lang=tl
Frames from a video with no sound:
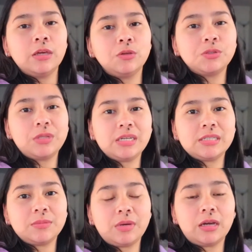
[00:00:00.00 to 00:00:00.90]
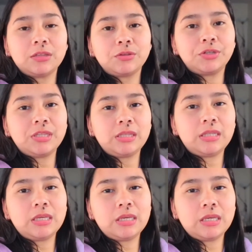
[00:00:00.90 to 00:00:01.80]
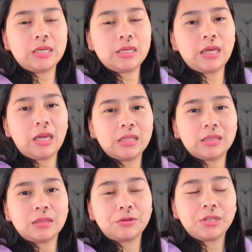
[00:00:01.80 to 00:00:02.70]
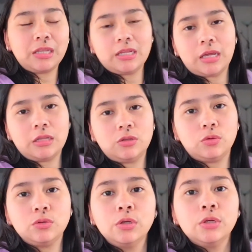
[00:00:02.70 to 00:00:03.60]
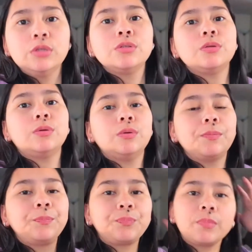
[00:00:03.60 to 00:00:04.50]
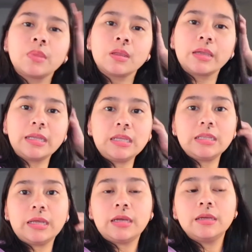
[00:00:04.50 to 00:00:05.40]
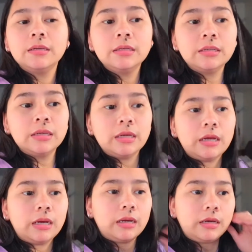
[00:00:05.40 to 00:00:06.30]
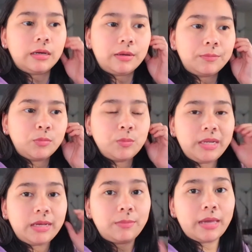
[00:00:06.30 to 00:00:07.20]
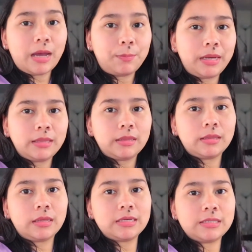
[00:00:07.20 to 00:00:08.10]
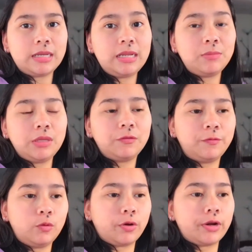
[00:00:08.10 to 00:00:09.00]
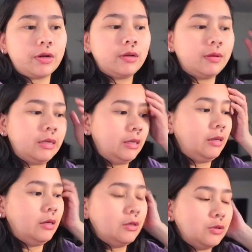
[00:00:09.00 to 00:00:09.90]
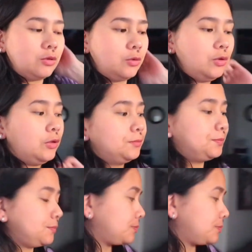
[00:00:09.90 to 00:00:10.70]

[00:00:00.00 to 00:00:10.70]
Usually kasi mga 38, 39 yun. So, kanina, um, bumili kami apat kasi limit 4. So, yun.